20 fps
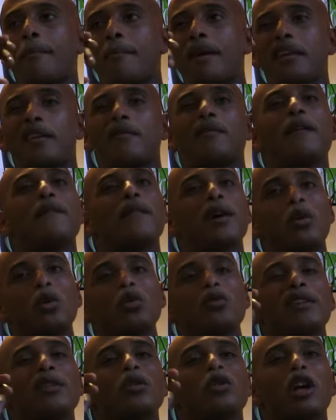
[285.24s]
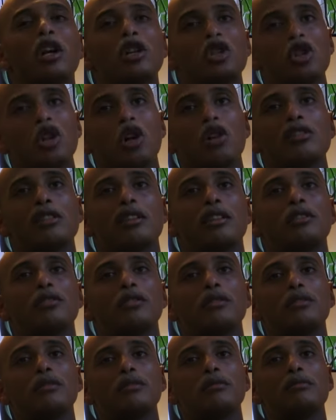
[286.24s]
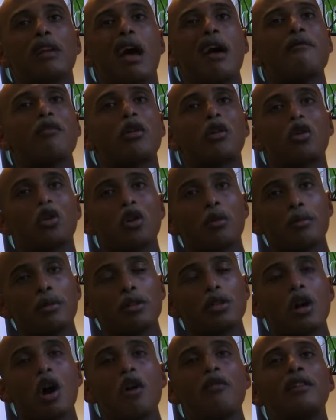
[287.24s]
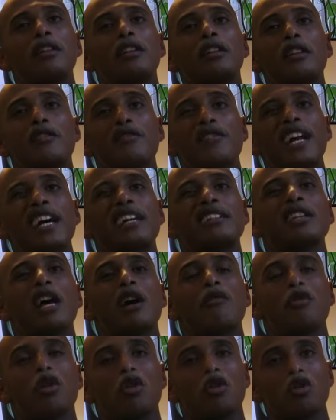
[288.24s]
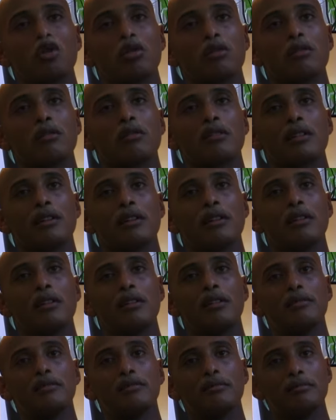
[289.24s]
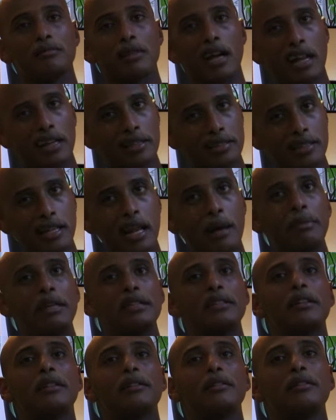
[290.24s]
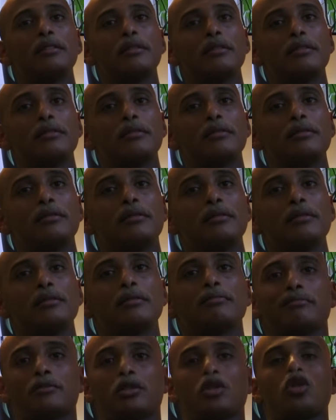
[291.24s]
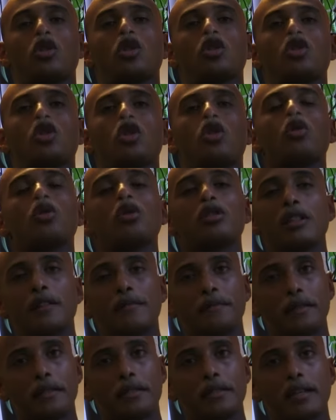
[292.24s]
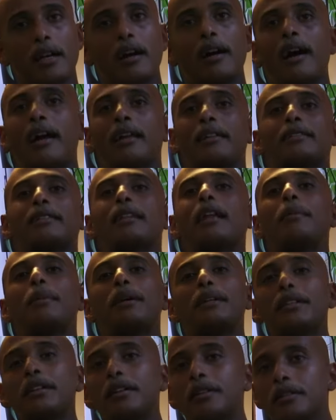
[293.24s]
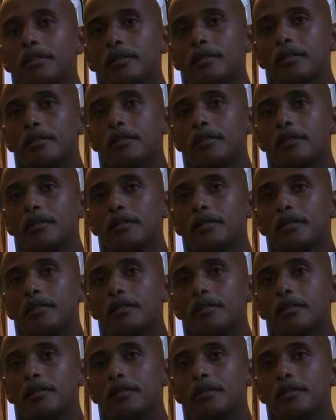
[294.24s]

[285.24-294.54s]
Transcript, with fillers: Manchmal wäre gut, wenn du deinen Schnauze hältst, einfach ruhig bist. Auch wenn ich dich frage, sei einfach ruhig. Okay. Ja? Alles klar bei ja, dir? Alles klar. Du sollst doch ruhig sein, wenn ich sage, mhm. alles klar bei dir?